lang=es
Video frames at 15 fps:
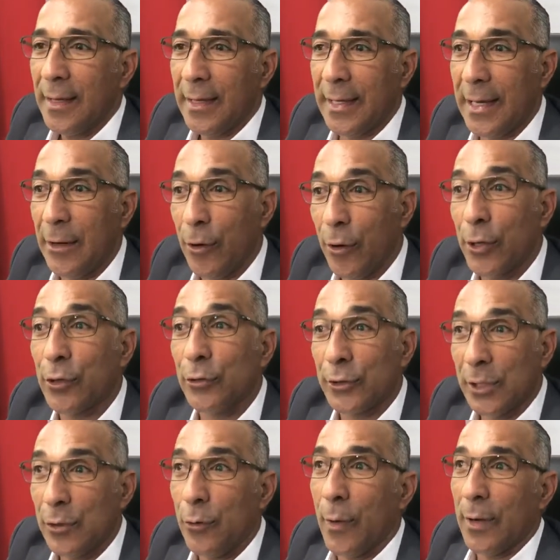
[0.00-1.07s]
Y hoy
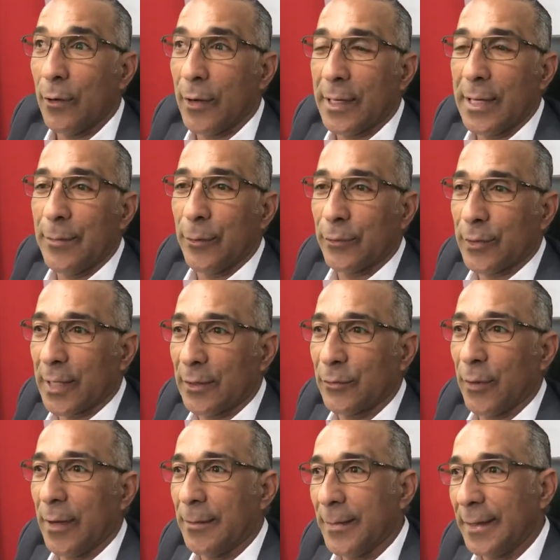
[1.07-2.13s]
continúan los equipos
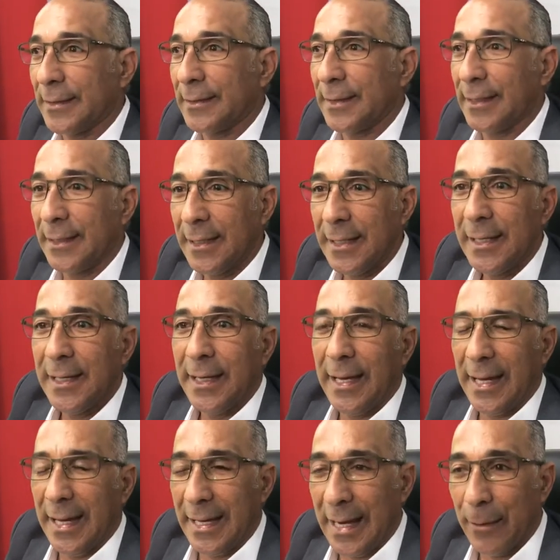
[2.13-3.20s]
casualmente
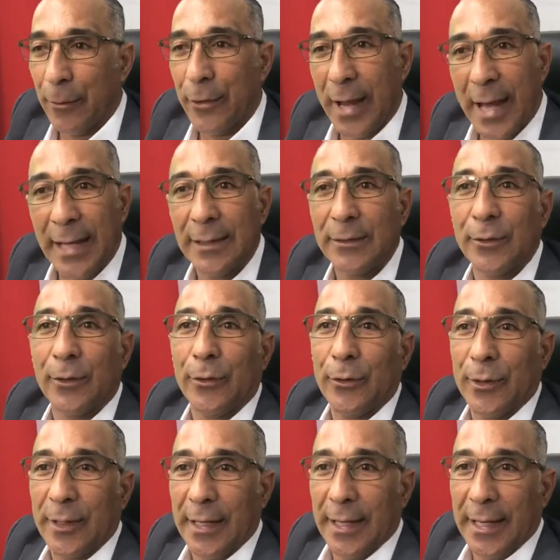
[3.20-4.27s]

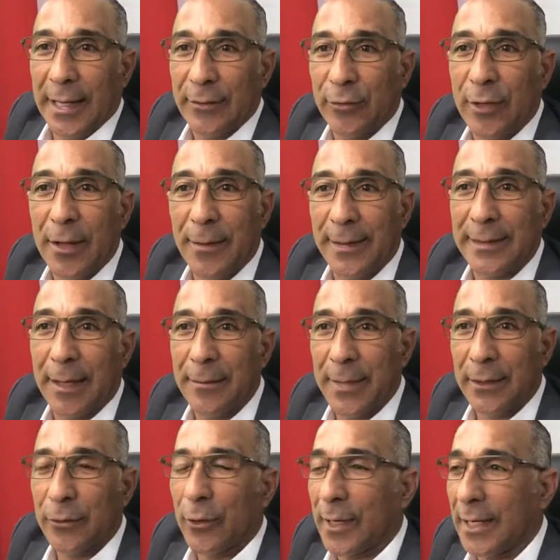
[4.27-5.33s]
elaborando esos
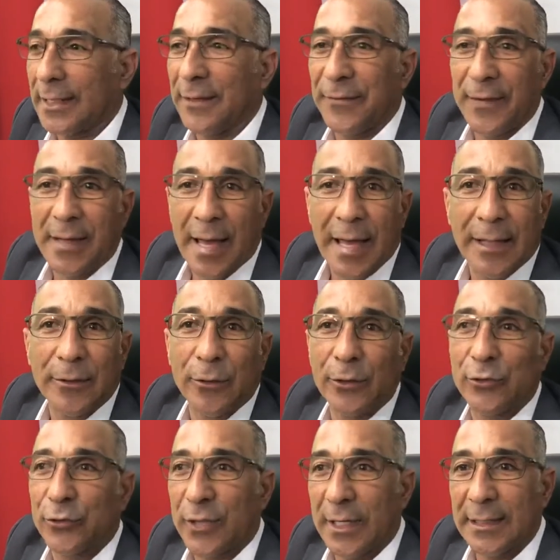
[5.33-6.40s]
levantamientos, rectificando y
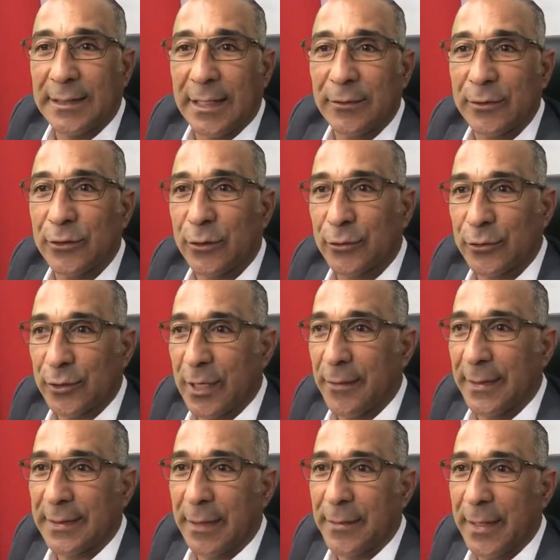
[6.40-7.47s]
socializando esos
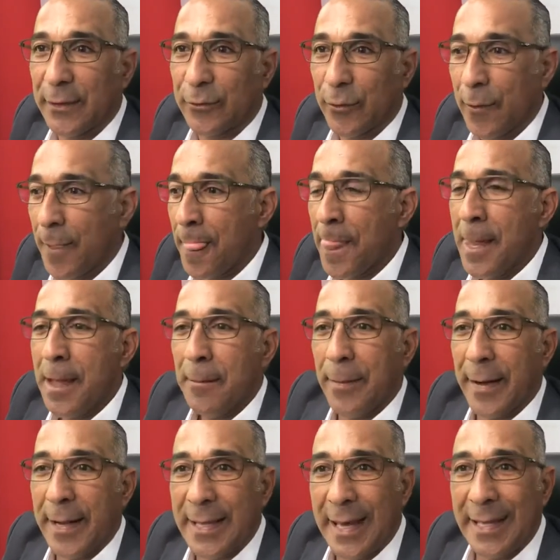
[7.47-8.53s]
levantamientos
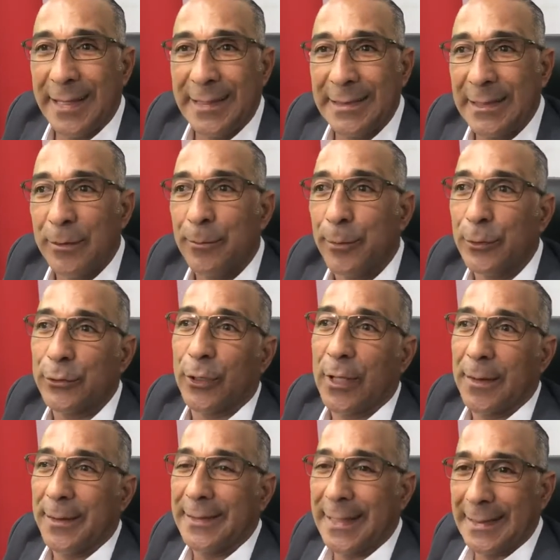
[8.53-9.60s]
para ya desde un punto
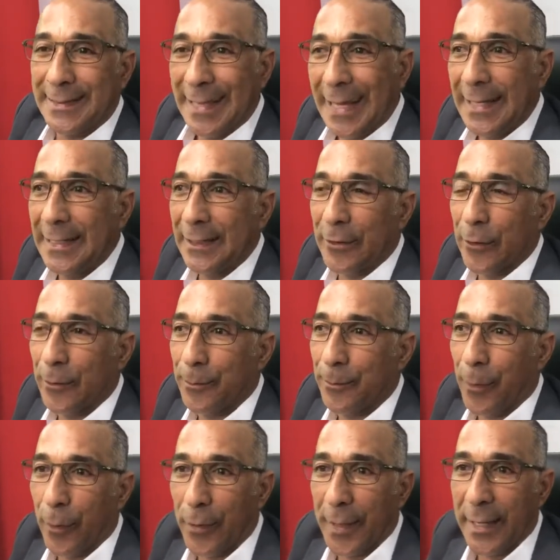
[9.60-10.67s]
de vista técnico
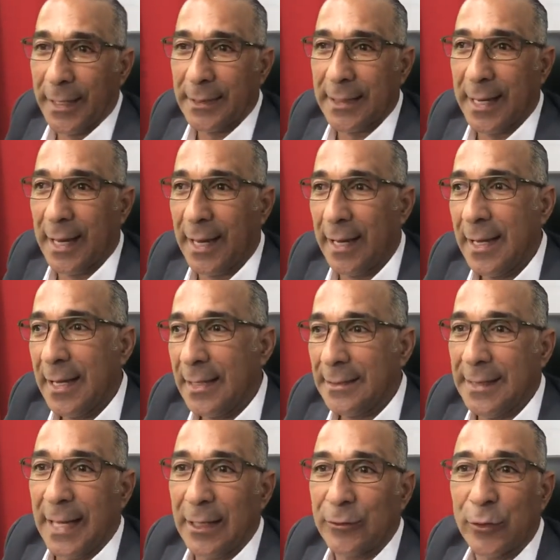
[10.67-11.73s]
poder ya
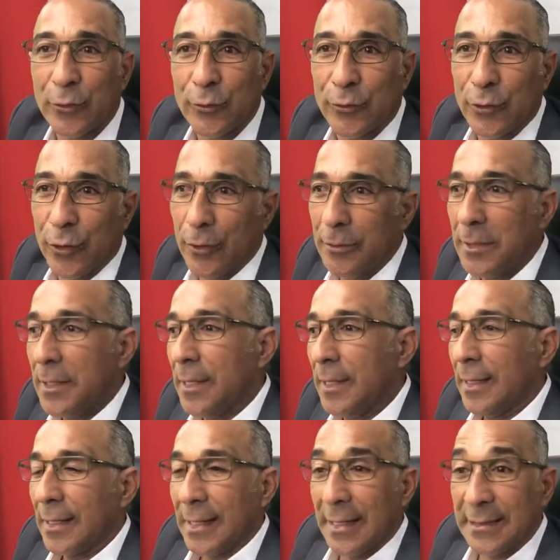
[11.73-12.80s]
dar la solución,
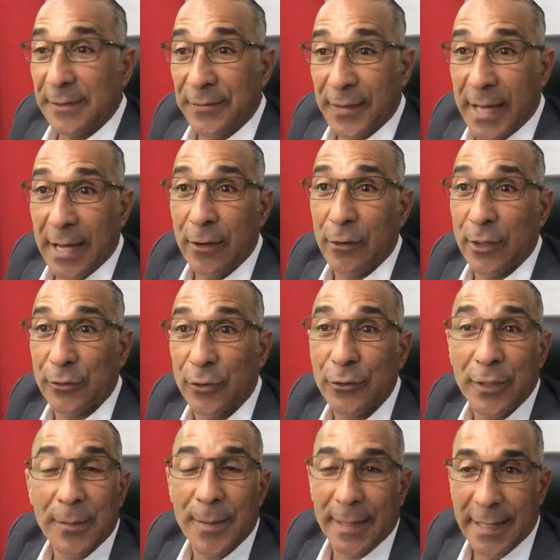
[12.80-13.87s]
clasificar lo que
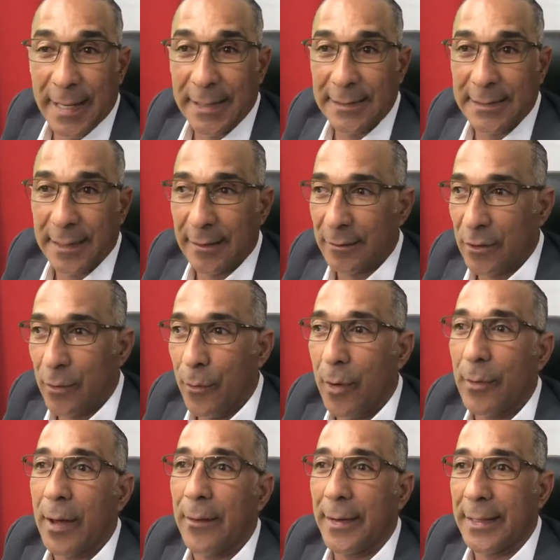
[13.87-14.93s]
son de emergencia, como
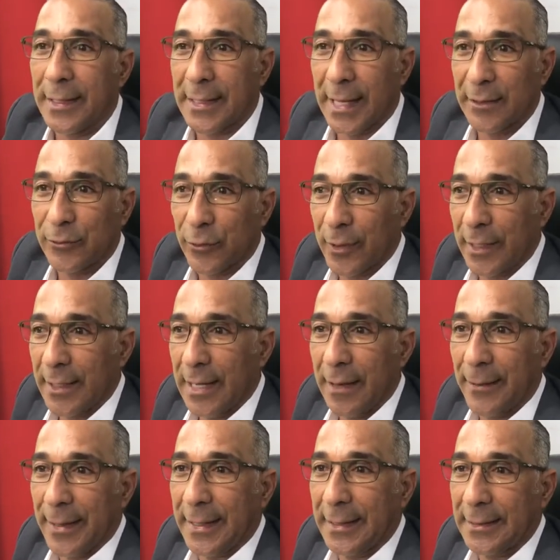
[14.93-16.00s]
hablaba del caso de
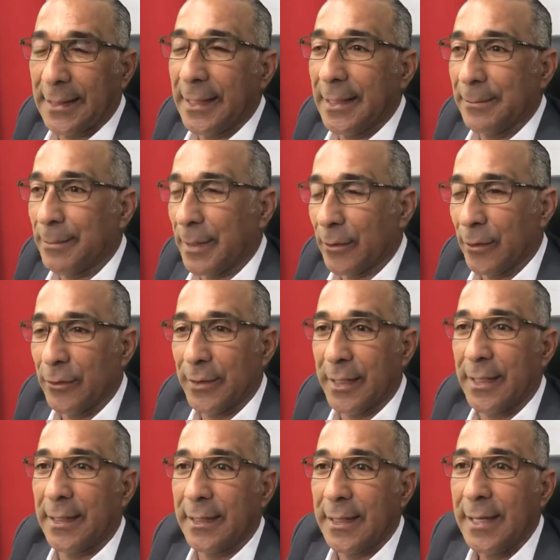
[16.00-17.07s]
Navarrete, perdón,
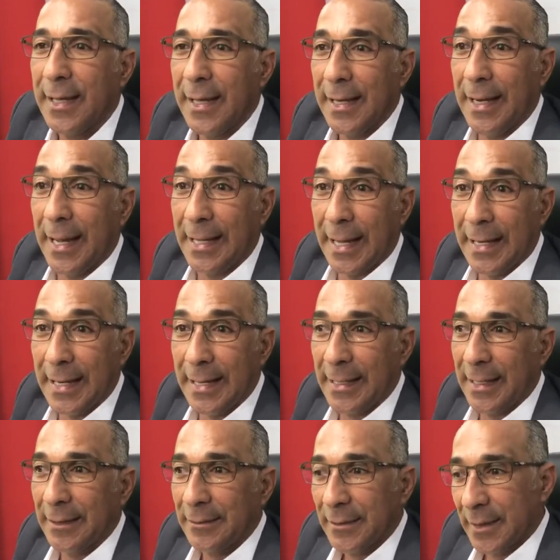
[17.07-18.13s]
de la
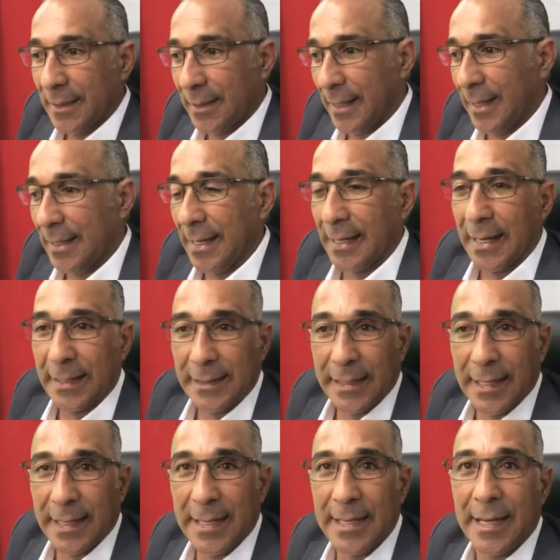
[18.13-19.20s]
Canela, en la
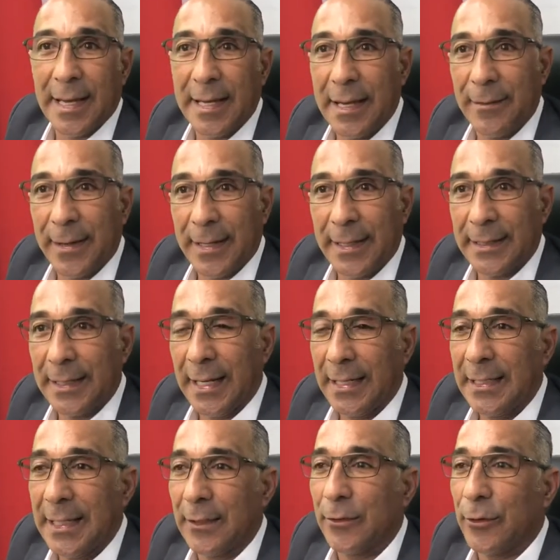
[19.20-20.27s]
carretera que llega a Navarrete y la
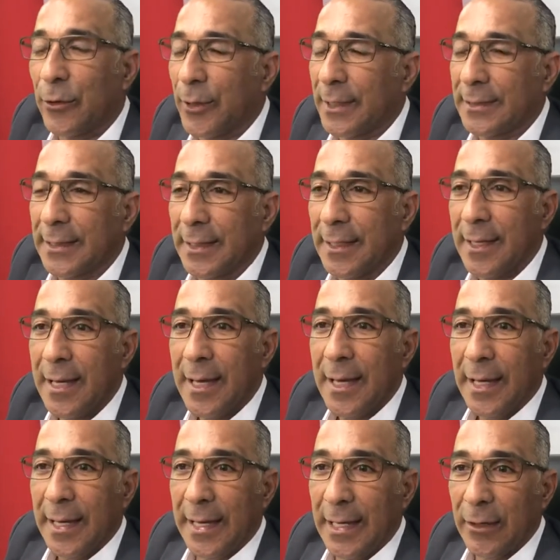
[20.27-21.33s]
línea noroeste,
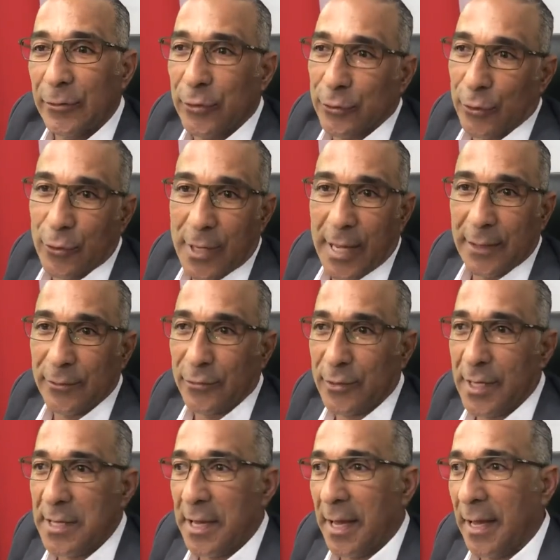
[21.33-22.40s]
y los otros casos
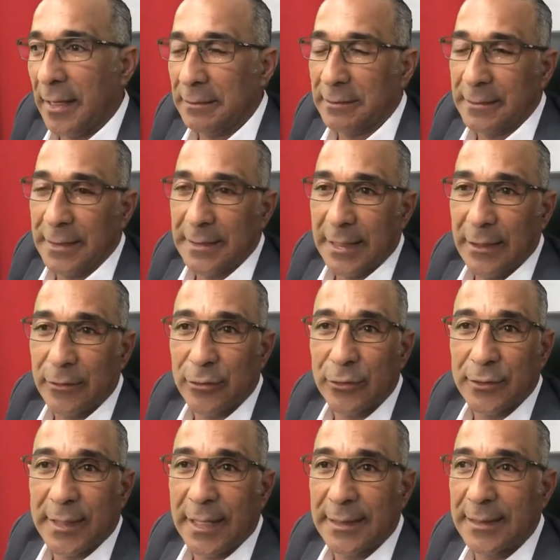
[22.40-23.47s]
que ya quizás no
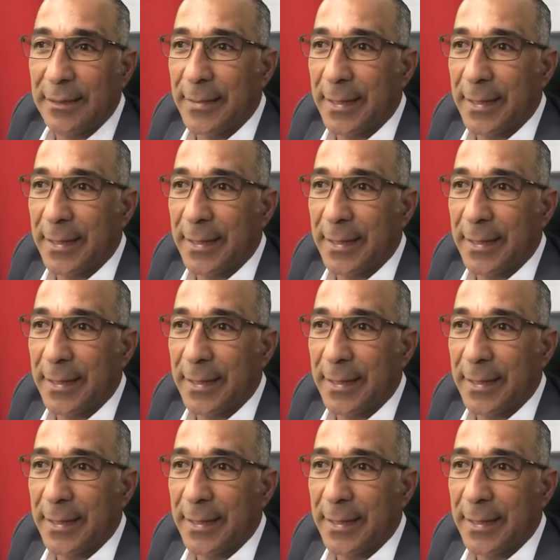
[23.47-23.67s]
son tan de